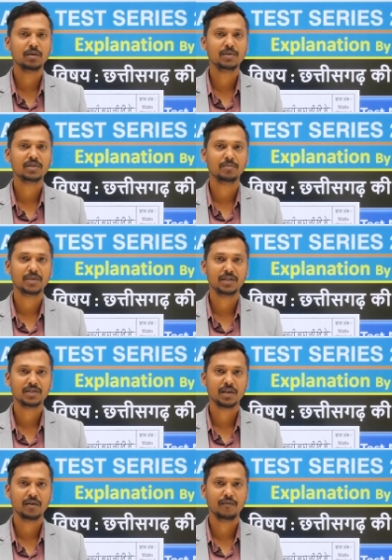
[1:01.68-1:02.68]
भी
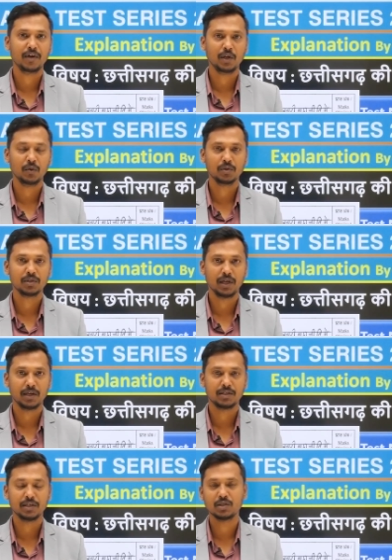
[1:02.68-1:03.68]
सब्जेक्ट्स के वीडियोस
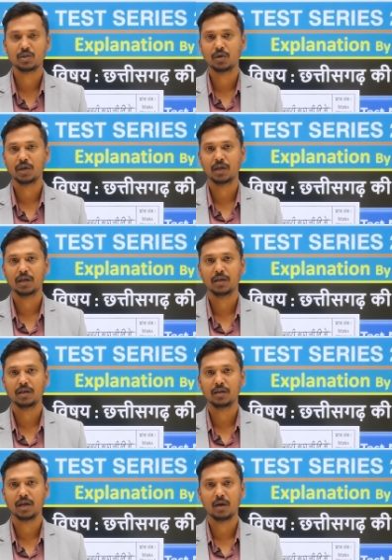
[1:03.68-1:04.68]
लेक्चर्स जो हैं
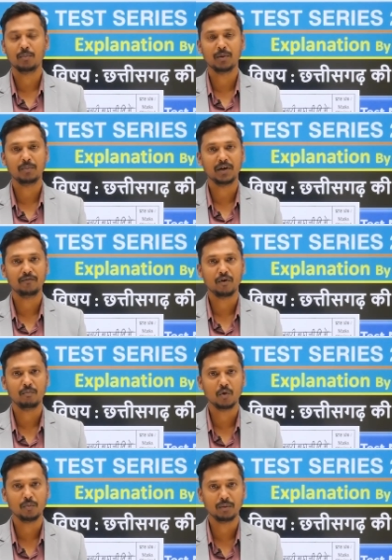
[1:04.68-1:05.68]
यहाँ पर
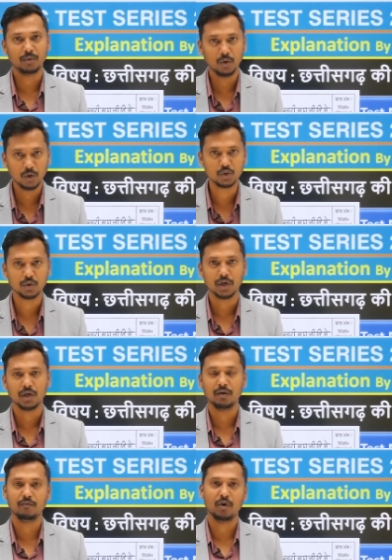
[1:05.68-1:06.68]
प्लेटफॉर्म में उपलब्ध हो चुके
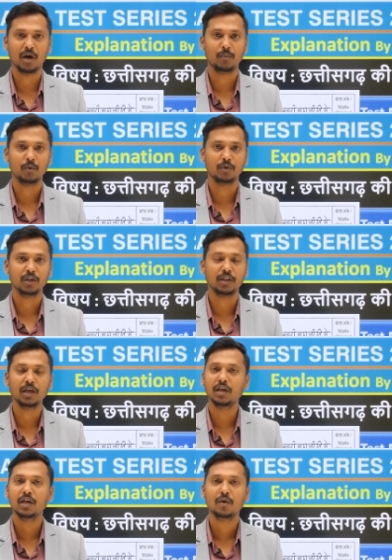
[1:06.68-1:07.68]
हैं वो आप लोगों ने
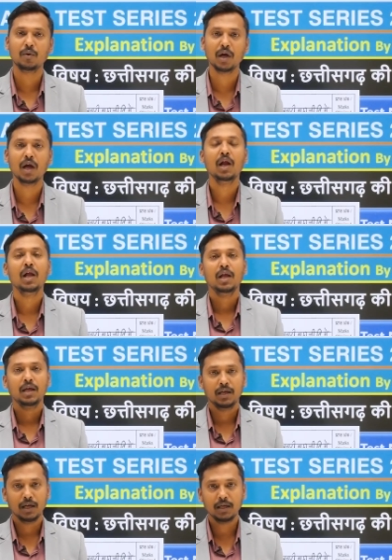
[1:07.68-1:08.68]
देख लिया होगा
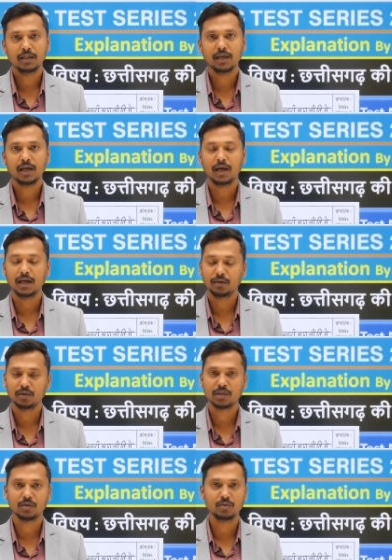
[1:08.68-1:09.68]
नहीं देखा है
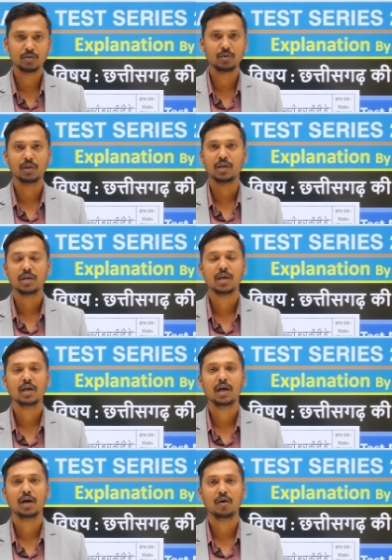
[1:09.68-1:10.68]
तो ज़रूर उसको
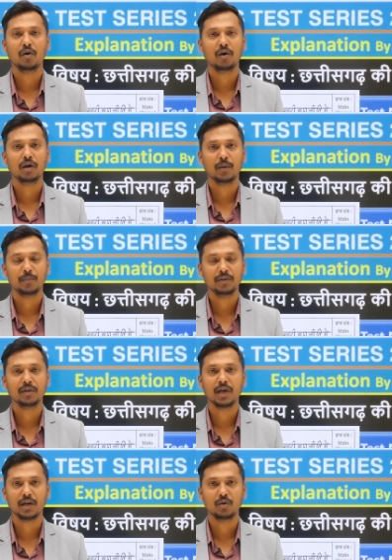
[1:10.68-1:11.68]
देखिएगा और अपनी
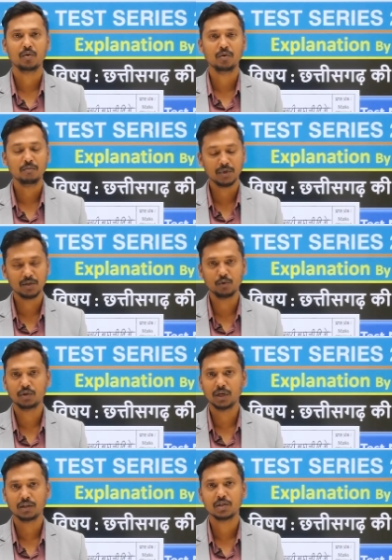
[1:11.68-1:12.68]
तैयारी को
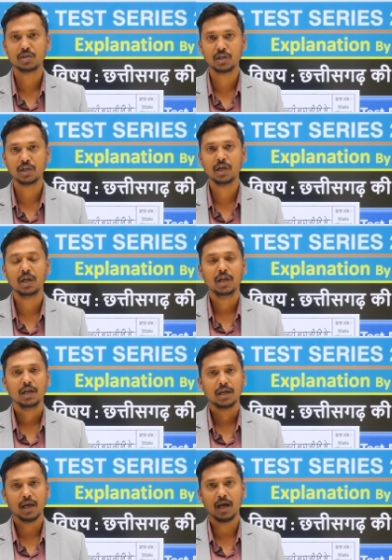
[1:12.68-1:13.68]
मजबूत करते चलिए
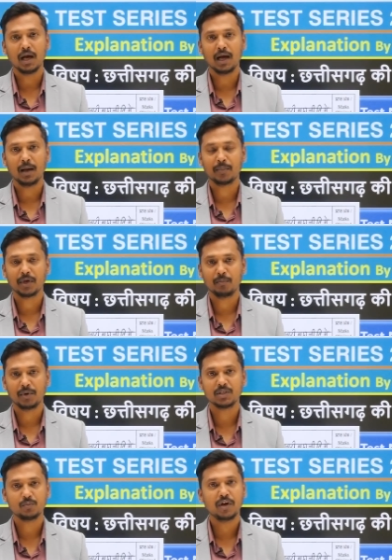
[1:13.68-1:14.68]
क्या आपके
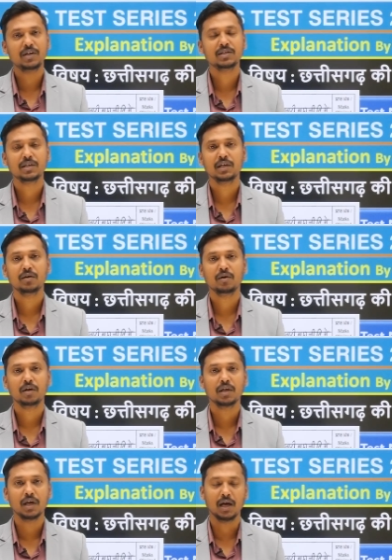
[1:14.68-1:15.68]
प्लस पॉइंट्स हैं
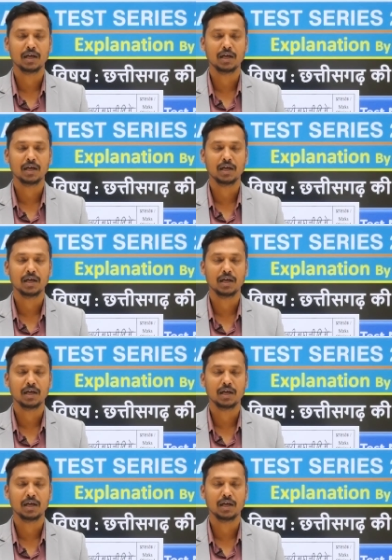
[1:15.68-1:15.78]
और क्या